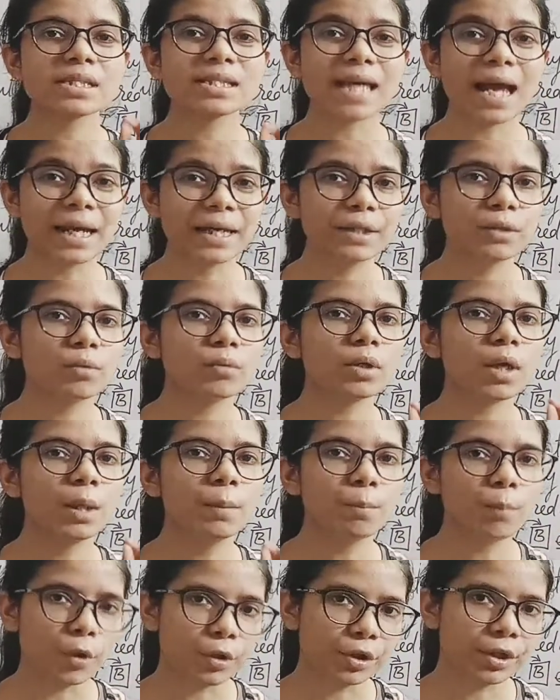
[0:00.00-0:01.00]
साइन होना
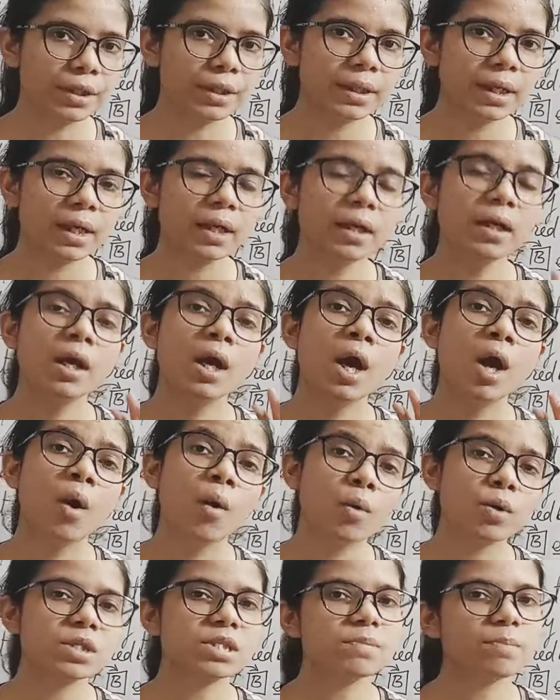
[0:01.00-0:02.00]
इम्पॉर्टेंट है
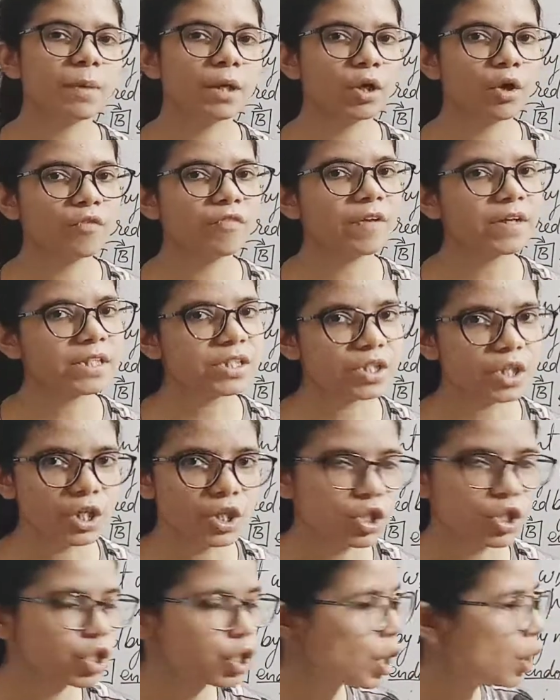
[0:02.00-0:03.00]
उस बिल ऑफ
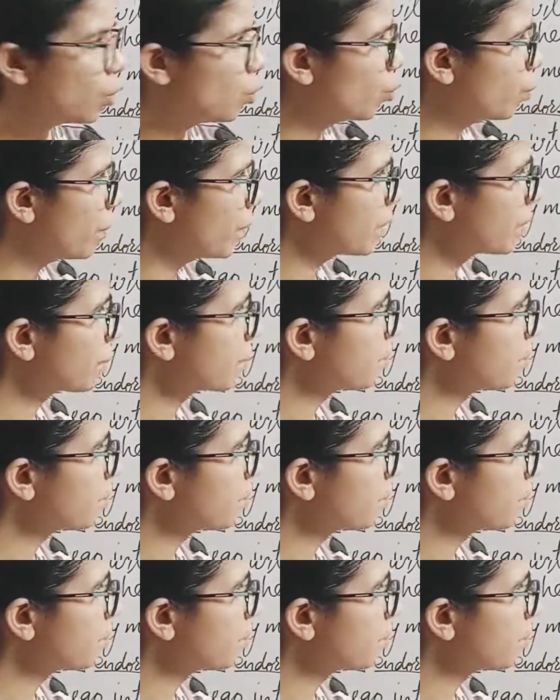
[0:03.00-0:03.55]
एक्सचेंज के ऊपर